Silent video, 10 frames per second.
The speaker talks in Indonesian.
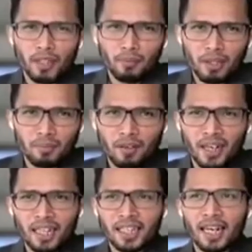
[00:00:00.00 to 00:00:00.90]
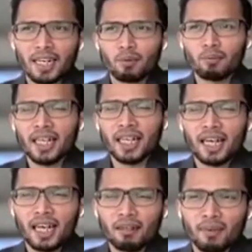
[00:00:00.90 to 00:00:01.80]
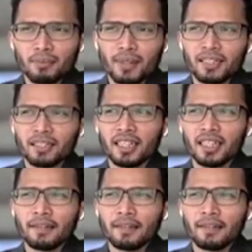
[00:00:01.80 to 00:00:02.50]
cukup optimis bahwa nanti ada pembalikan arah, Mas Pras.